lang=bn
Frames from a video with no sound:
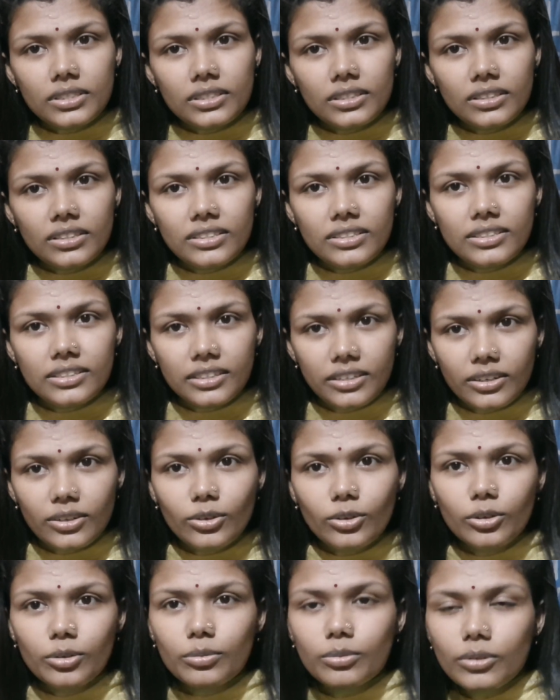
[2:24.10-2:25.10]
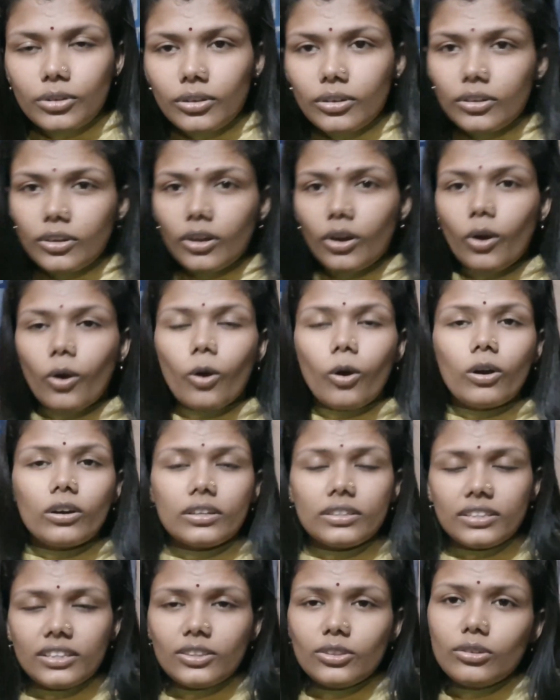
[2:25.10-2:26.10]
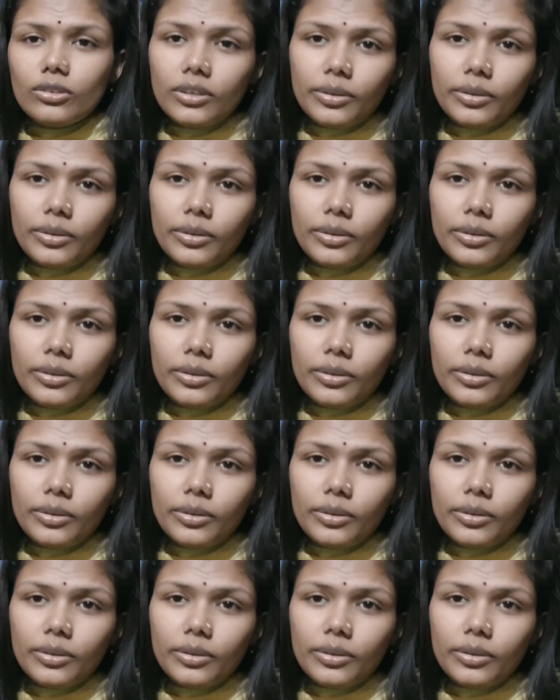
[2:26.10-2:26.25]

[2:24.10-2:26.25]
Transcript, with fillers: করি সবাই খুব ভালো আছো আমিও খুব ভালো আছি